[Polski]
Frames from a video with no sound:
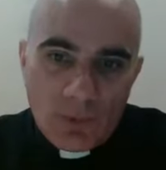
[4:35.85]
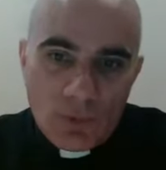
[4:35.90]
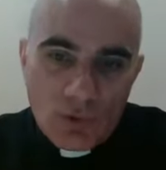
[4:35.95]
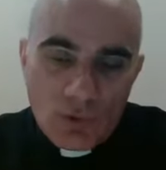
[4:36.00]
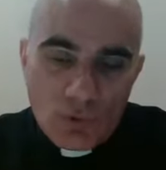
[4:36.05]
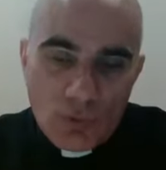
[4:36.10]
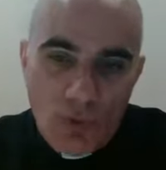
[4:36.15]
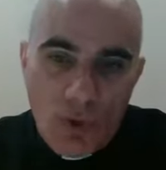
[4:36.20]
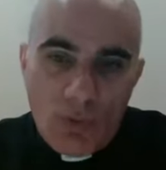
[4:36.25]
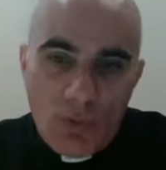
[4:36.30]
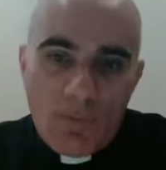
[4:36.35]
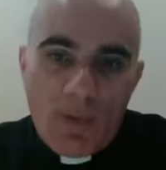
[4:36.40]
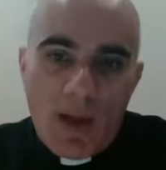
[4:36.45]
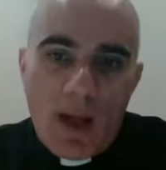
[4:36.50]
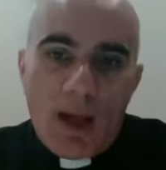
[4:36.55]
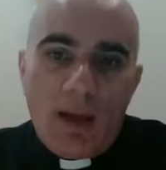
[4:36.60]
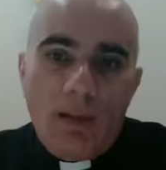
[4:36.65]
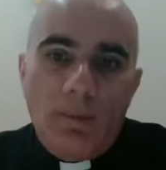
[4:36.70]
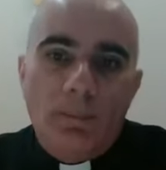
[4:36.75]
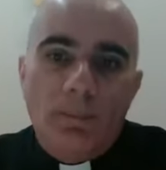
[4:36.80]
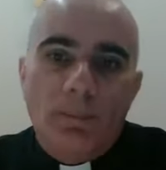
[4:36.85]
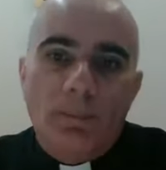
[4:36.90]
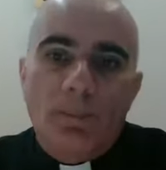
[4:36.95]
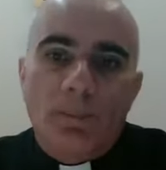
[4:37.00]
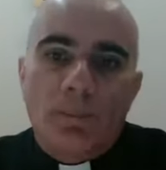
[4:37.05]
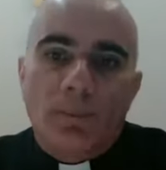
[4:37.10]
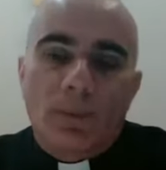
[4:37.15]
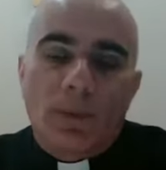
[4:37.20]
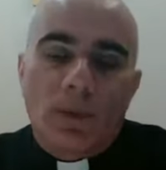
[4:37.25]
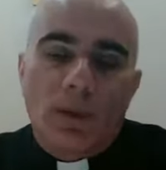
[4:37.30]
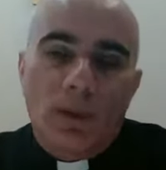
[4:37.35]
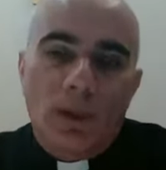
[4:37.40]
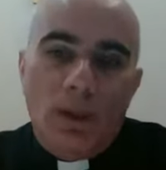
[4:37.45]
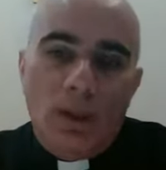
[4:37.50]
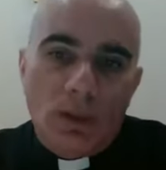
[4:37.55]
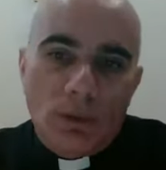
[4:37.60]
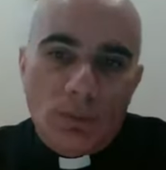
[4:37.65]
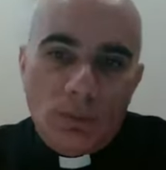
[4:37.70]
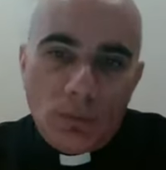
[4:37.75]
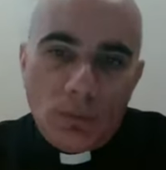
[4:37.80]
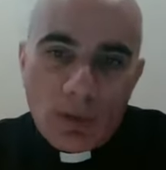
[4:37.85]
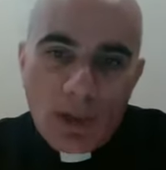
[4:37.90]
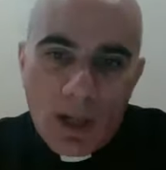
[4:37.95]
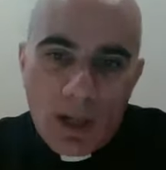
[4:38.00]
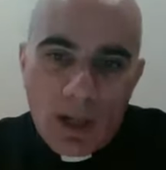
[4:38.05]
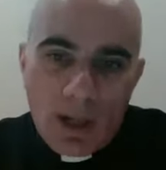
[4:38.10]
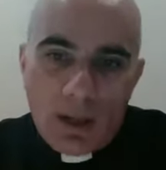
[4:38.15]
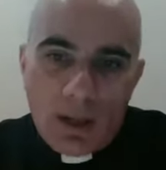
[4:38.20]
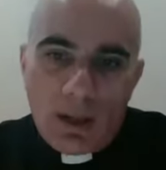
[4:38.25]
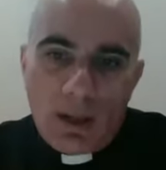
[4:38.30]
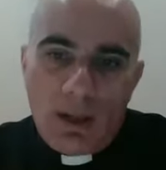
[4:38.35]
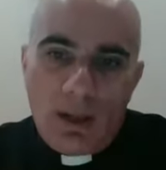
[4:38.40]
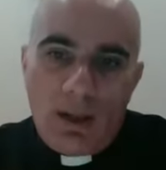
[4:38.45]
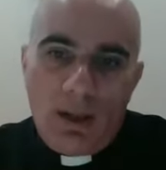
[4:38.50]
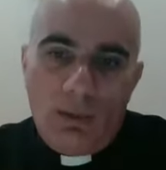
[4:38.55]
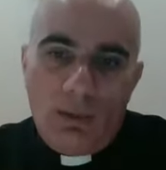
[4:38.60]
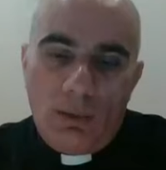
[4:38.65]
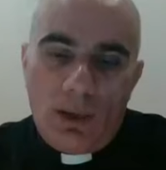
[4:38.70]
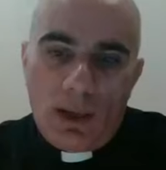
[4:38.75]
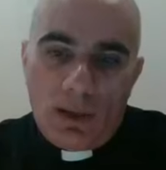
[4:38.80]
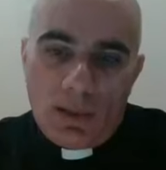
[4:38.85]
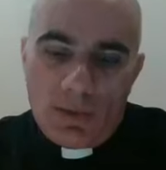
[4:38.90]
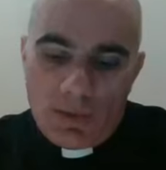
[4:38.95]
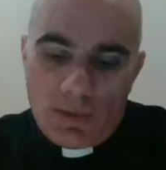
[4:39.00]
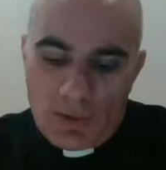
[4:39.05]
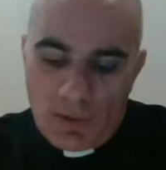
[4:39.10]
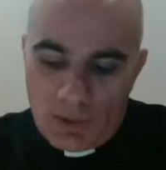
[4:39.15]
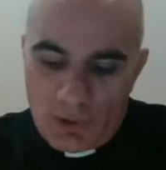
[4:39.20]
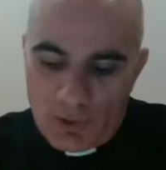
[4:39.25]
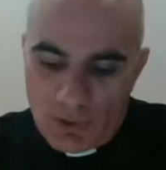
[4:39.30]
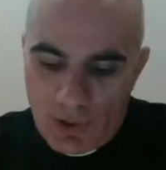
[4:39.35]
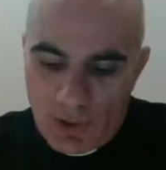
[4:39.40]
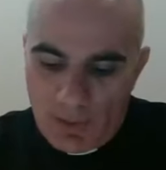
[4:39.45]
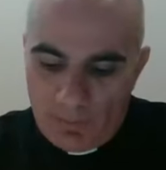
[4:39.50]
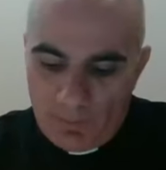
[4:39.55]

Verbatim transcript: słowa i liturgia eucharystyczna.